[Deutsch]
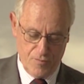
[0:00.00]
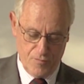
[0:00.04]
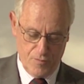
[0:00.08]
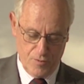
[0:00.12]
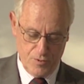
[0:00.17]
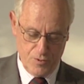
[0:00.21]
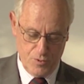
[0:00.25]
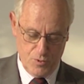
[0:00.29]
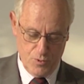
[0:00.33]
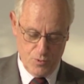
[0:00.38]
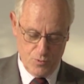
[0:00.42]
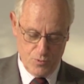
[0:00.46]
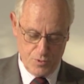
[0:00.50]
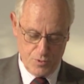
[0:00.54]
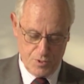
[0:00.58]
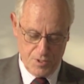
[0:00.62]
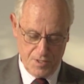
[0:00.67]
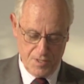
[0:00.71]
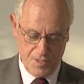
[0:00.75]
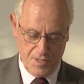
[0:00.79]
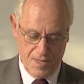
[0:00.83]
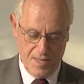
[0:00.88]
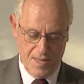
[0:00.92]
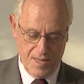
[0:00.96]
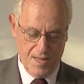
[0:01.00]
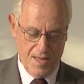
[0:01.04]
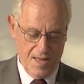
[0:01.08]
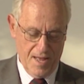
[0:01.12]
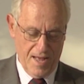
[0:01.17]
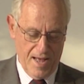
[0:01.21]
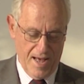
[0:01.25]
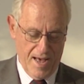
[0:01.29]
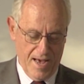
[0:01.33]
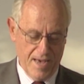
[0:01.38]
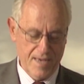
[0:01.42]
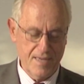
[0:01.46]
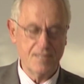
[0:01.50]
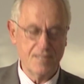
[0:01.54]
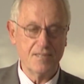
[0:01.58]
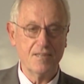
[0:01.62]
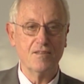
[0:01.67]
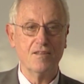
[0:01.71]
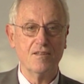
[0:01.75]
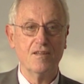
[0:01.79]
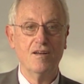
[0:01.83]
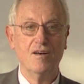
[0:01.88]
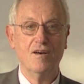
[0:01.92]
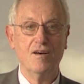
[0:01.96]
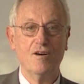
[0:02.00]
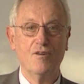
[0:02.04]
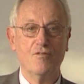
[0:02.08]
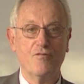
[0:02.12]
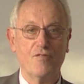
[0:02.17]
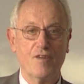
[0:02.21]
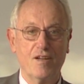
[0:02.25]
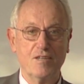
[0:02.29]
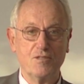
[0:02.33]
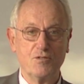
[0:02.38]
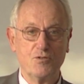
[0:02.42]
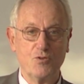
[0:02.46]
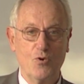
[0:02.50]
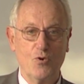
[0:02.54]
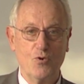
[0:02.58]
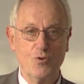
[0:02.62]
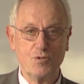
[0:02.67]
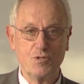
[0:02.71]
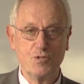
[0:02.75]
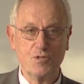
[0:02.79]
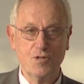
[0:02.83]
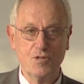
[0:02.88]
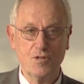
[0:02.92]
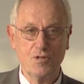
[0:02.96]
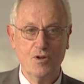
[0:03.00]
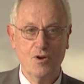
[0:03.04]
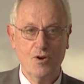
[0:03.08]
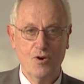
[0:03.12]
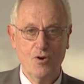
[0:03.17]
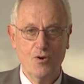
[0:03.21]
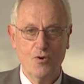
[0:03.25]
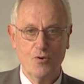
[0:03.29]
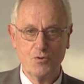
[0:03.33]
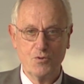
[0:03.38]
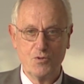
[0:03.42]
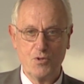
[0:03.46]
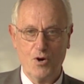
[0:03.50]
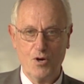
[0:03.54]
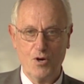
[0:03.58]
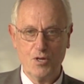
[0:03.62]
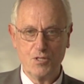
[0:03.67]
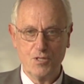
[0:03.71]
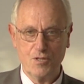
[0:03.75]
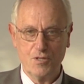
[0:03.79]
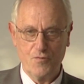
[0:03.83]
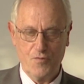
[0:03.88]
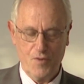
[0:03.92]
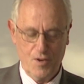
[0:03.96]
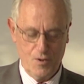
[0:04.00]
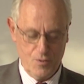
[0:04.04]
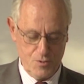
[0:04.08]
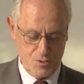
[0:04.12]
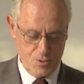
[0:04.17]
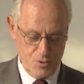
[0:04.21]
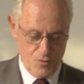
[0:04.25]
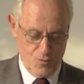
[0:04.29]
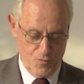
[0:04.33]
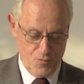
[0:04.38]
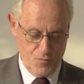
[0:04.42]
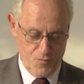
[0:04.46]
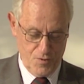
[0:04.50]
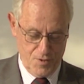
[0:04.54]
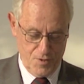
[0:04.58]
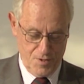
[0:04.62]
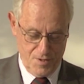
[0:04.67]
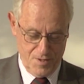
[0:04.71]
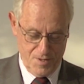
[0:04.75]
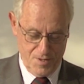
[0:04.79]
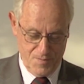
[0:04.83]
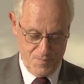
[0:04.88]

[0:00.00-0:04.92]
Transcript: von Juden, Heiden, Franzosen und deutschen Philosophen.